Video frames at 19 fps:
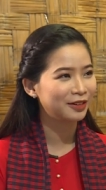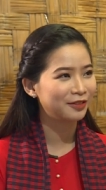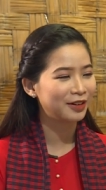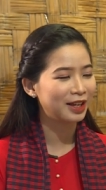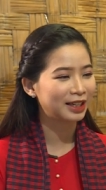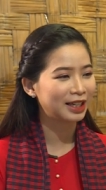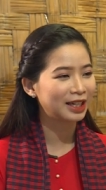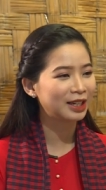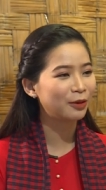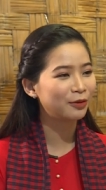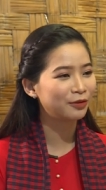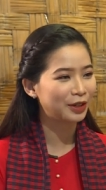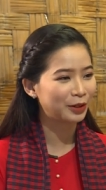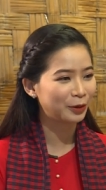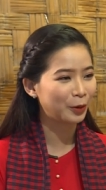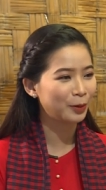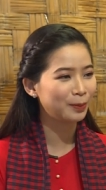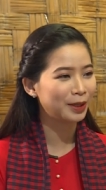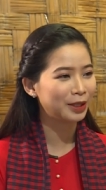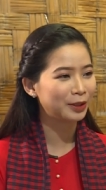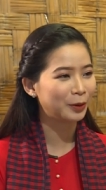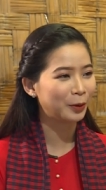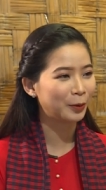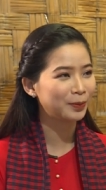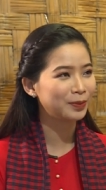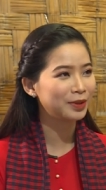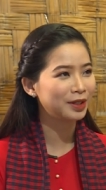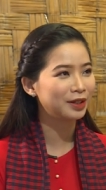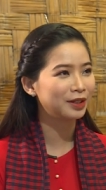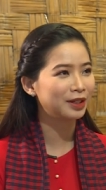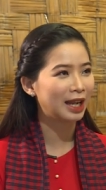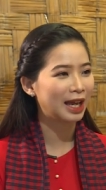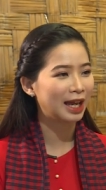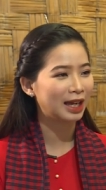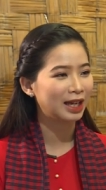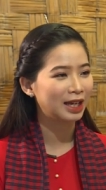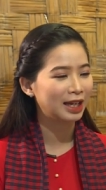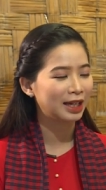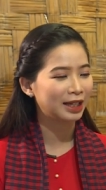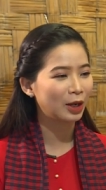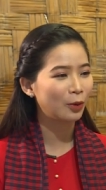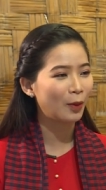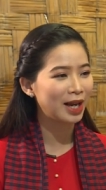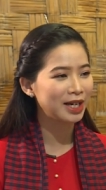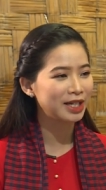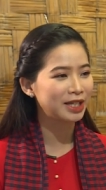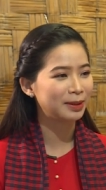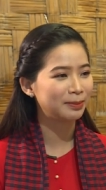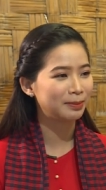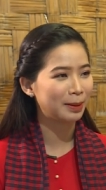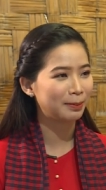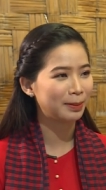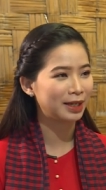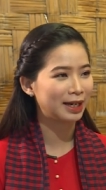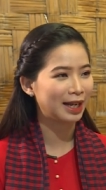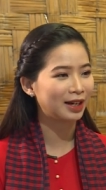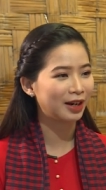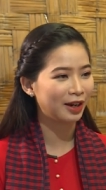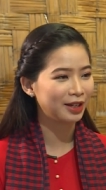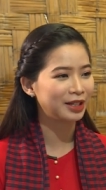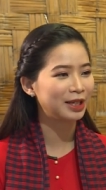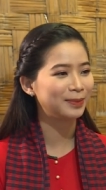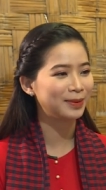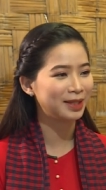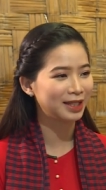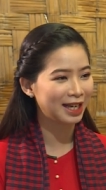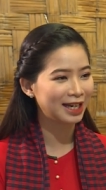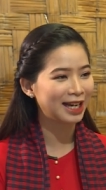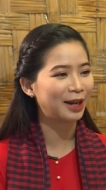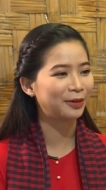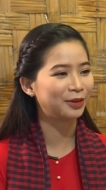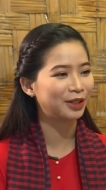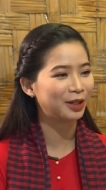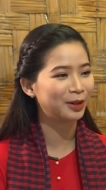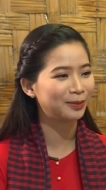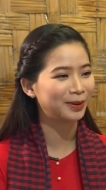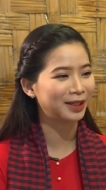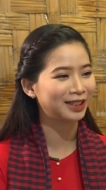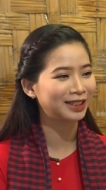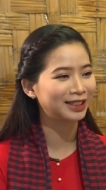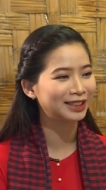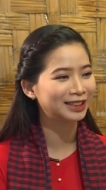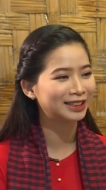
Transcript: về cái công việc của mình cũng như là cái quá trình mà mình đã khởi nghiệp như thế nào được không ạ?